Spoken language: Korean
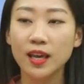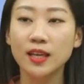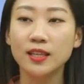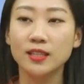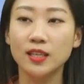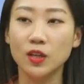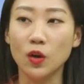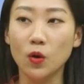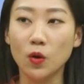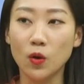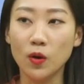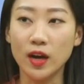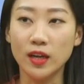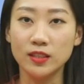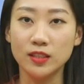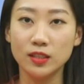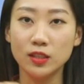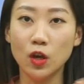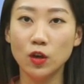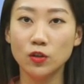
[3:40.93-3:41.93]
이제 여러
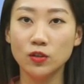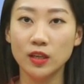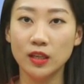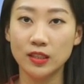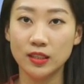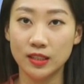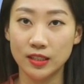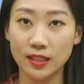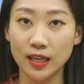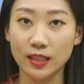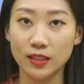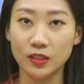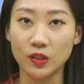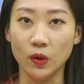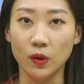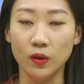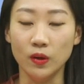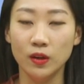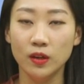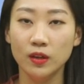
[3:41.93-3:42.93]
가지 서울의
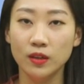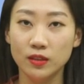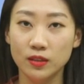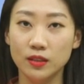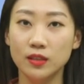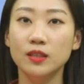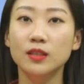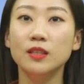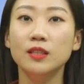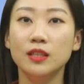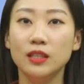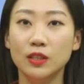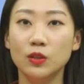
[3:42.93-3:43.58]
지하철을